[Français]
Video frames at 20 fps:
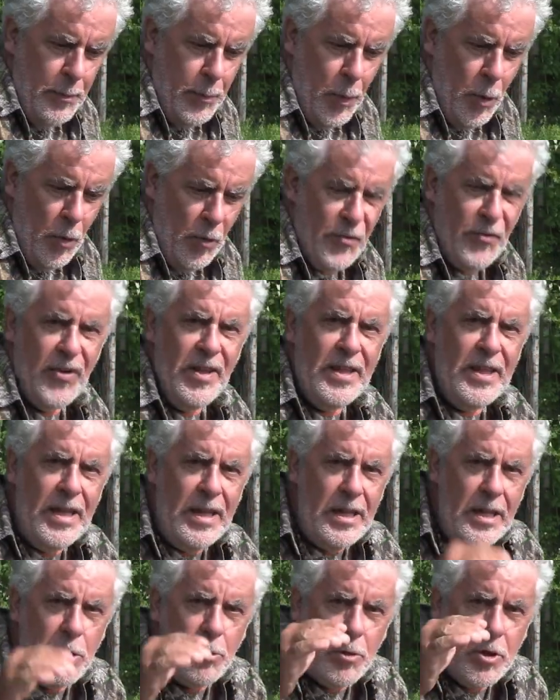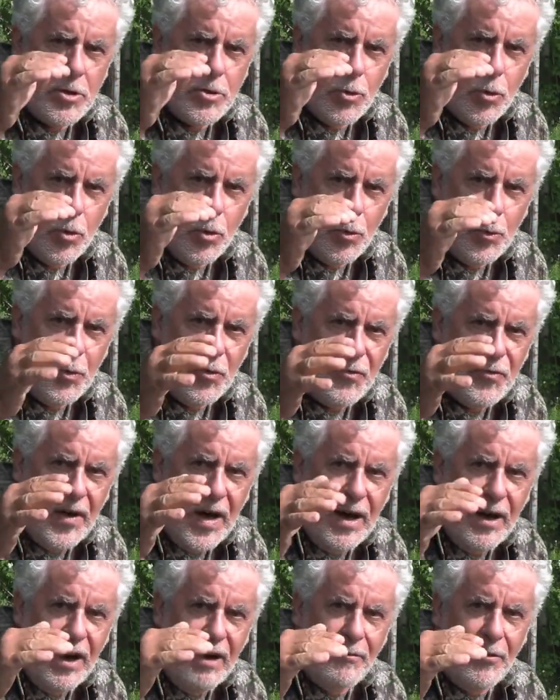pour finir les oiseaux, pour
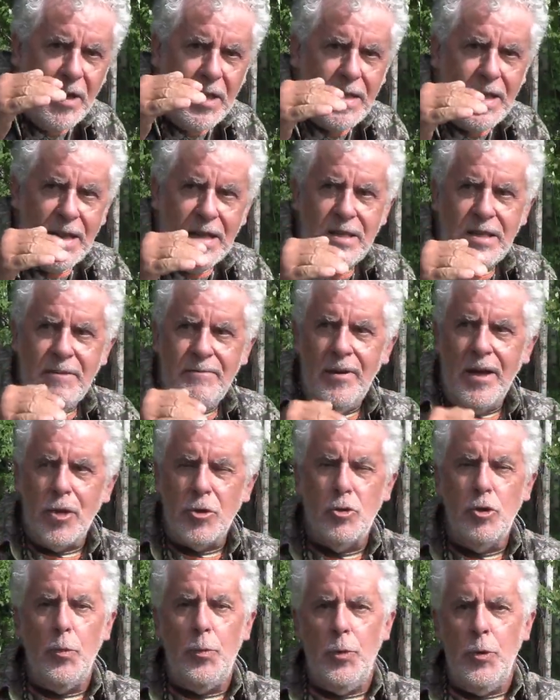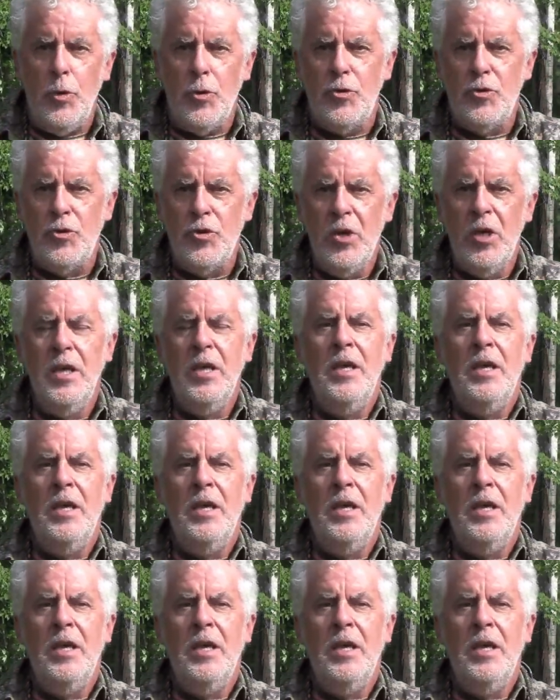faire avoir 5 six verges de plus.